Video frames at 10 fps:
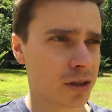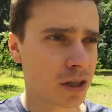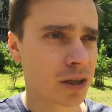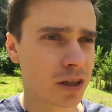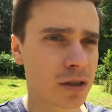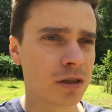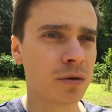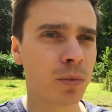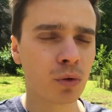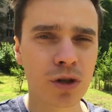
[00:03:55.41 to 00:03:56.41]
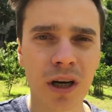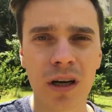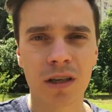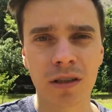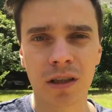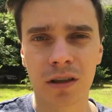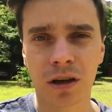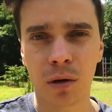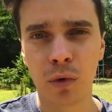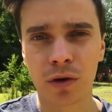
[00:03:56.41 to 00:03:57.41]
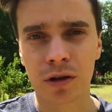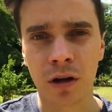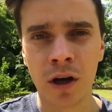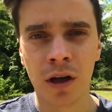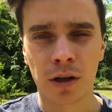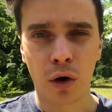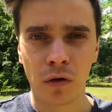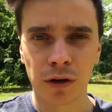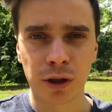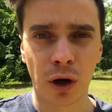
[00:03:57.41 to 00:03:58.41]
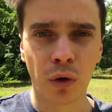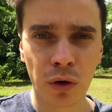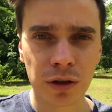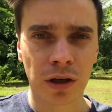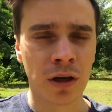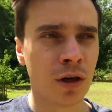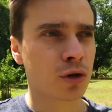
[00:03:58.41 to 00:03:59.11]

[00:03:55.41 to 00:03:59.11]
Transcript: Если ты не, не получаешь на этой работе такого дохода,